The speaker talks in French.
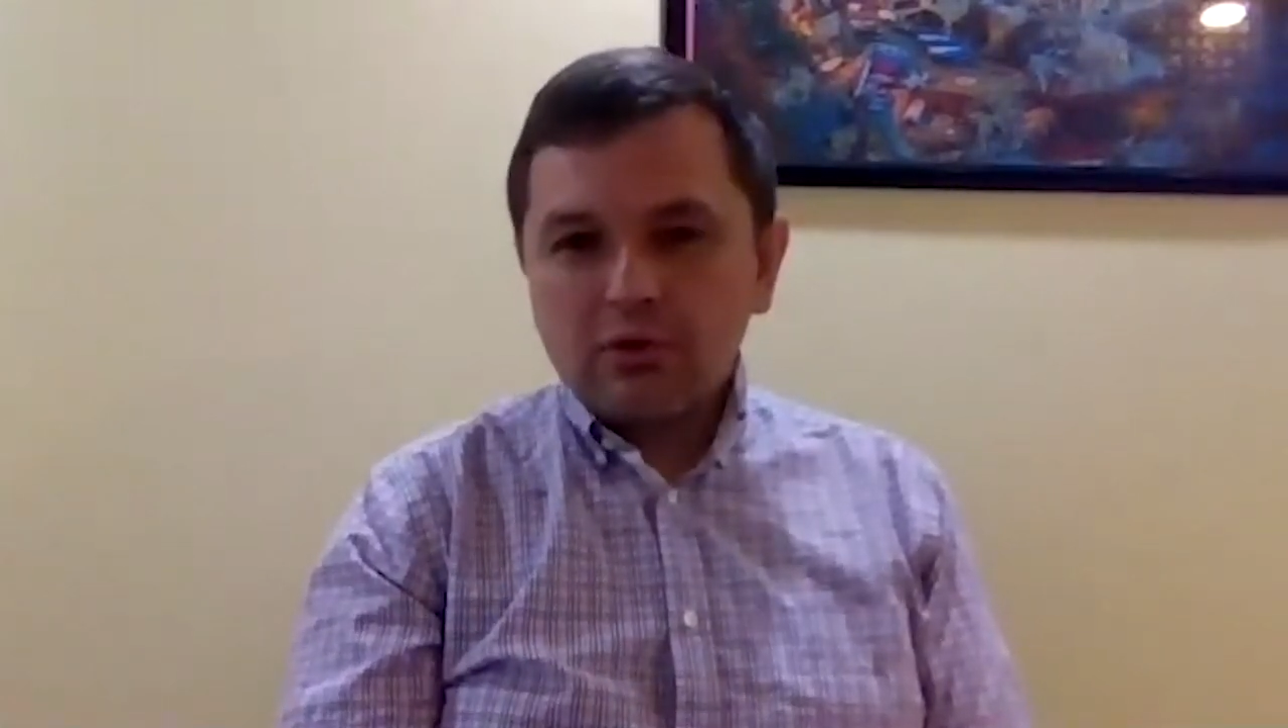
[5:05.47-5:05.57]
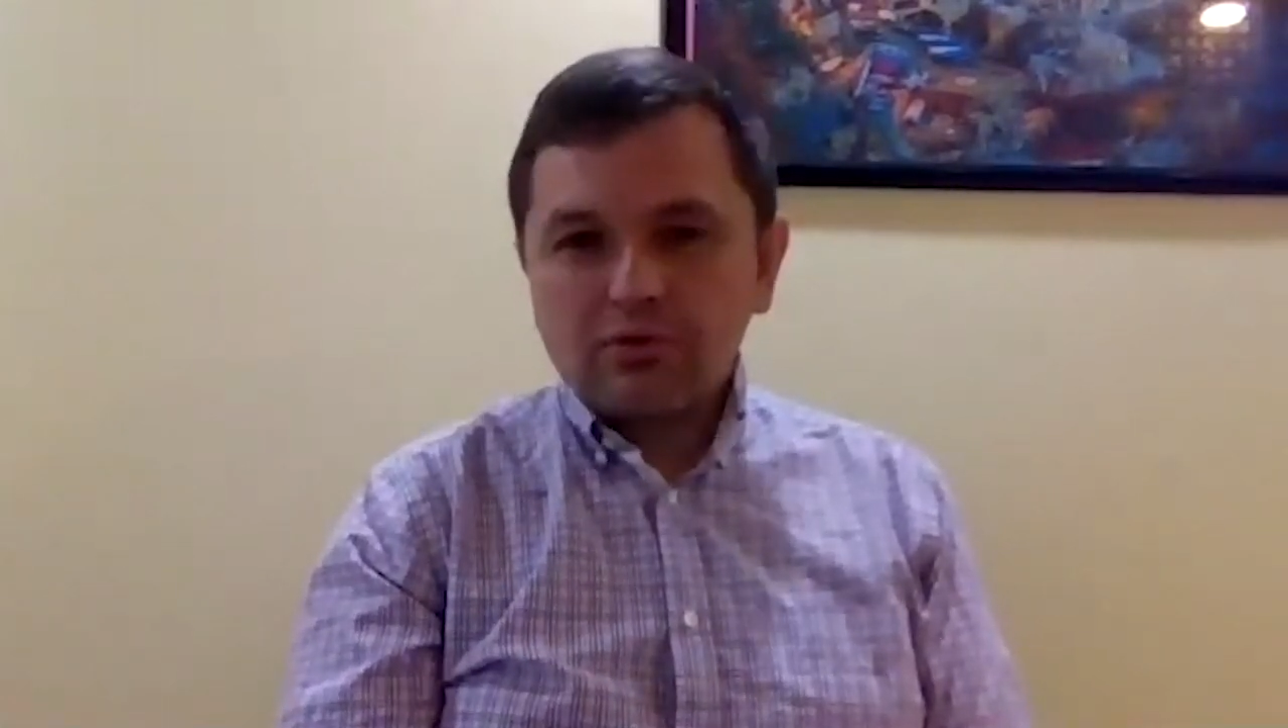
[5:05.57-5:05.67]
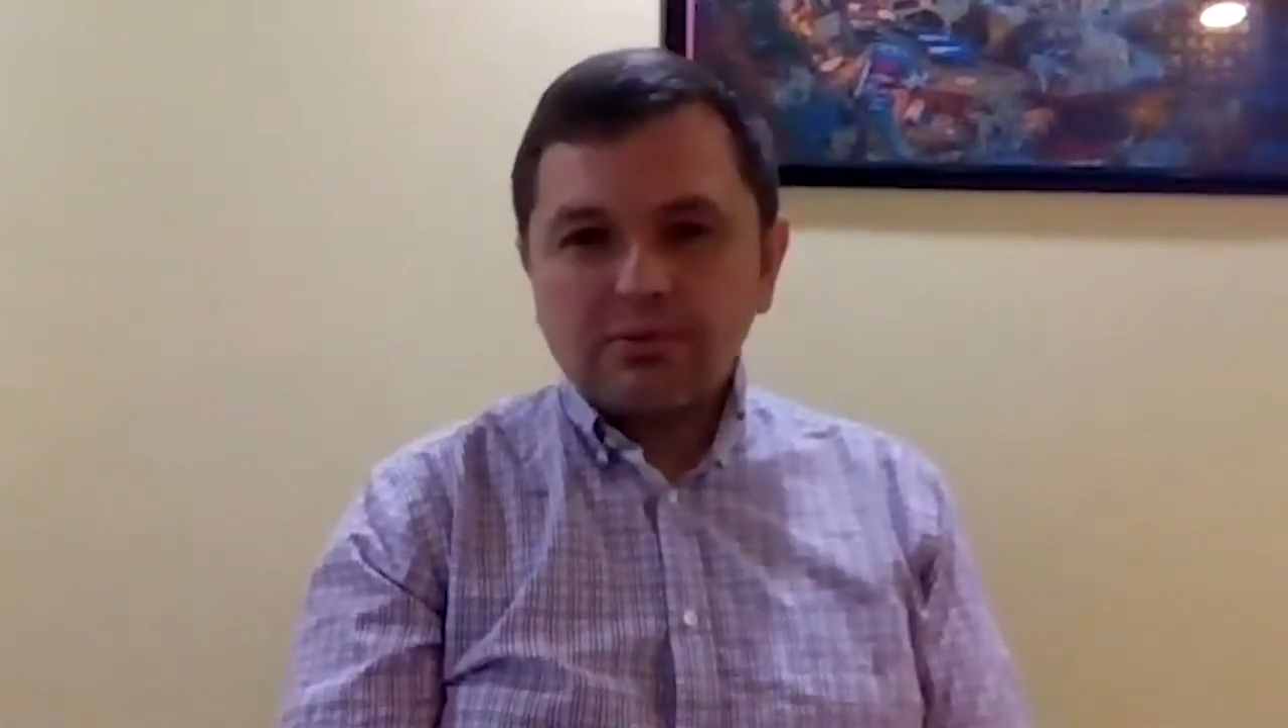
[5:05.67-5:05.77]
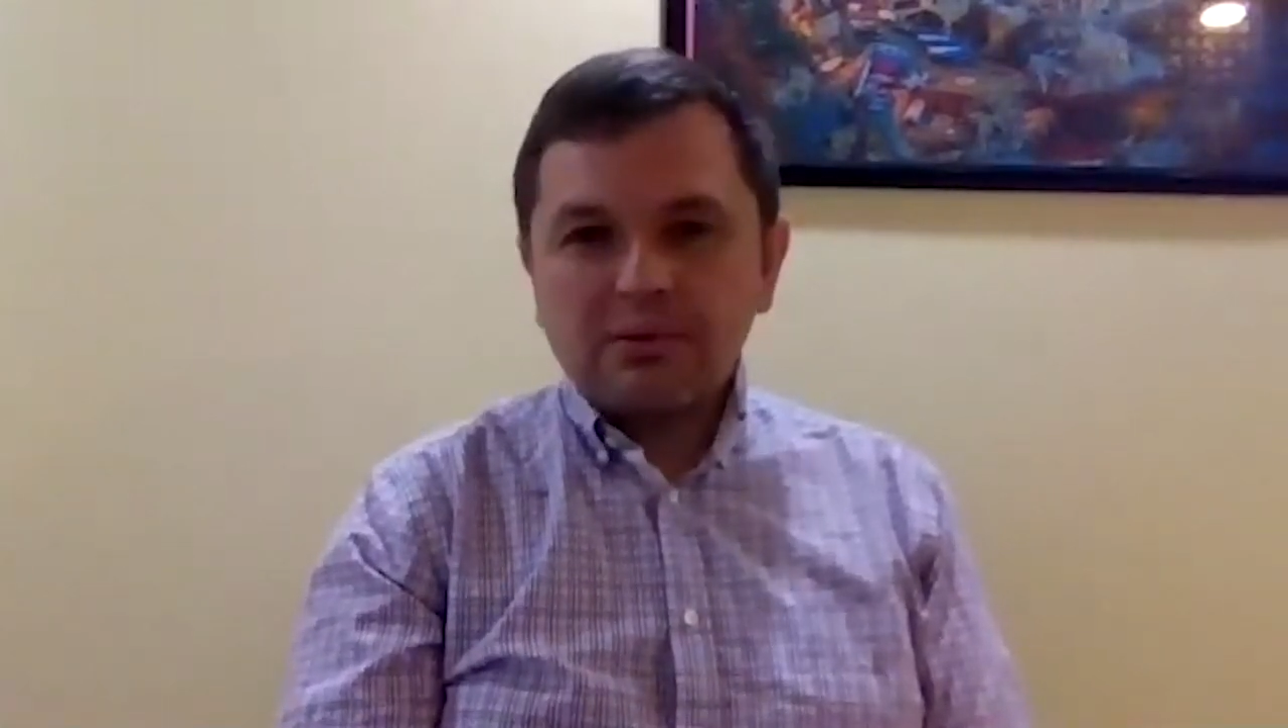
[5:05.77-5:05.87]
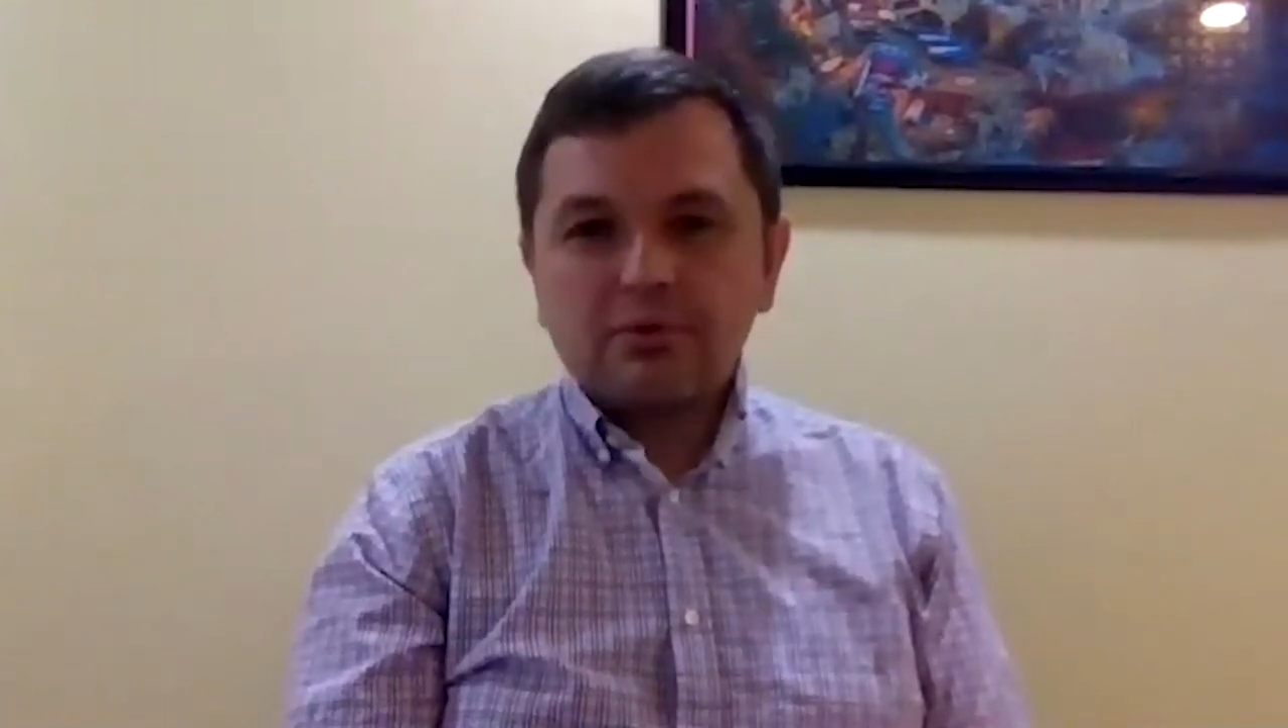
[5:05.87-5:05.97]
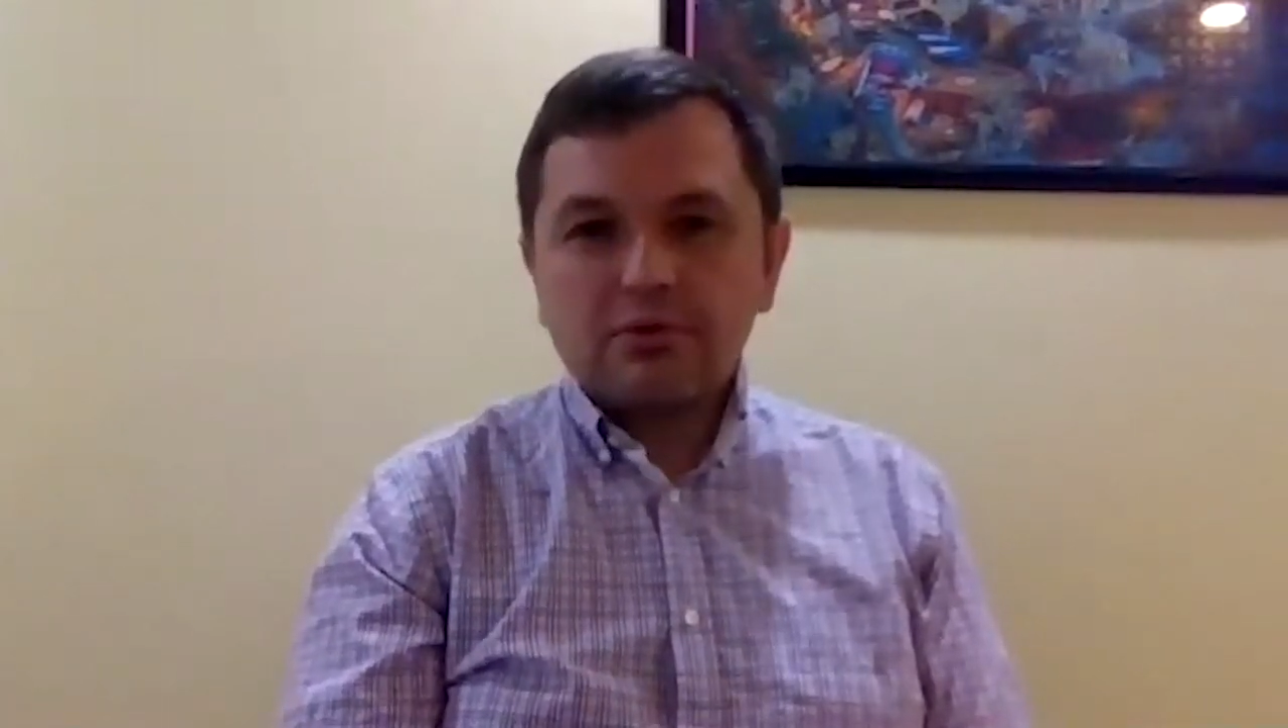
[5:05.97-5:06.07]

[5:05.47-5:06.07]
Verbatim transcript: en soi-même